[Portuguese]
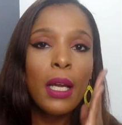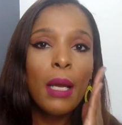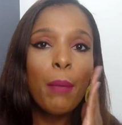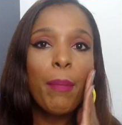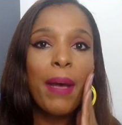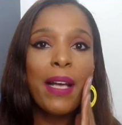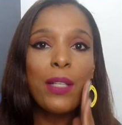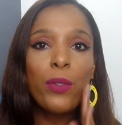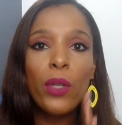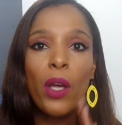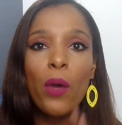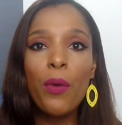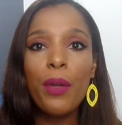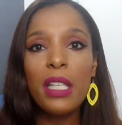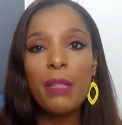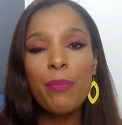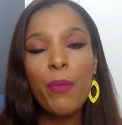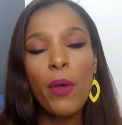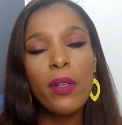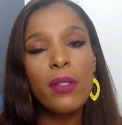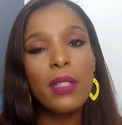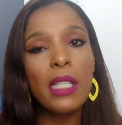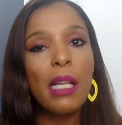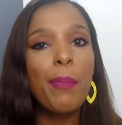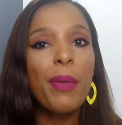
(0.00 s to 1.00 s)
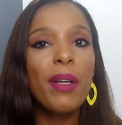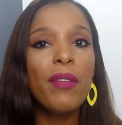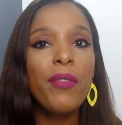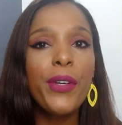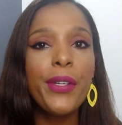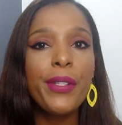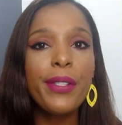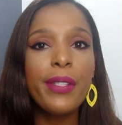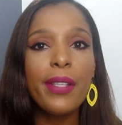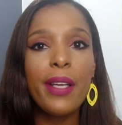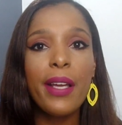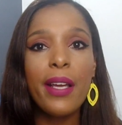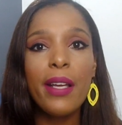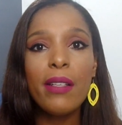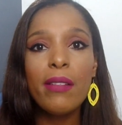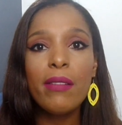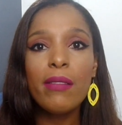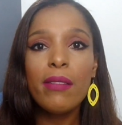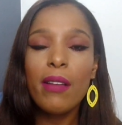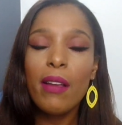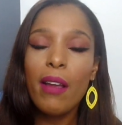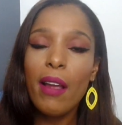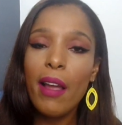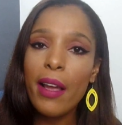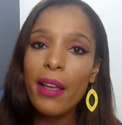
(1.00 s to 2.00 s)
Mas o que eu quis mostrar para
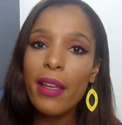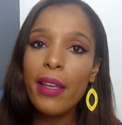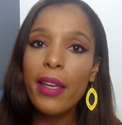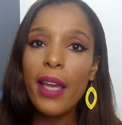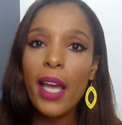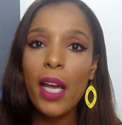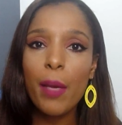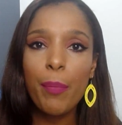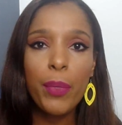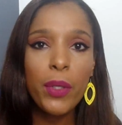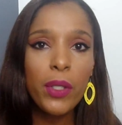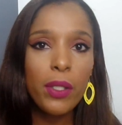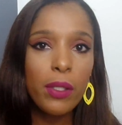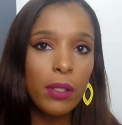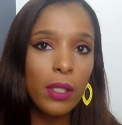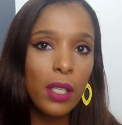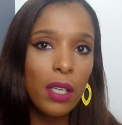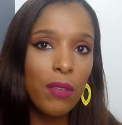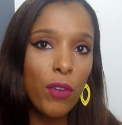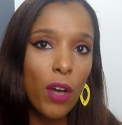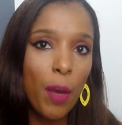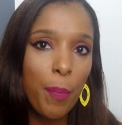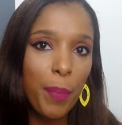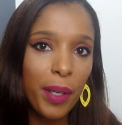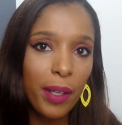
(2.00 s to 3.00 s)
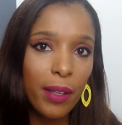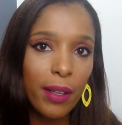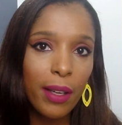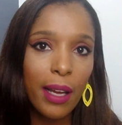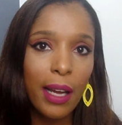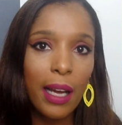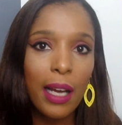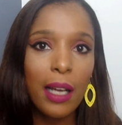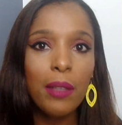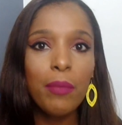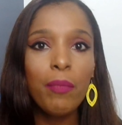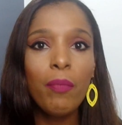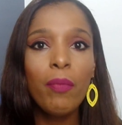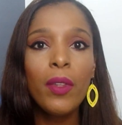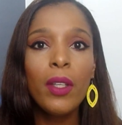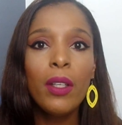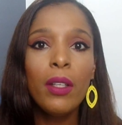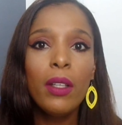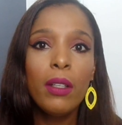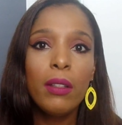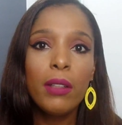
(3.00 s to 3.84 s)
vocês é que é possível aplicar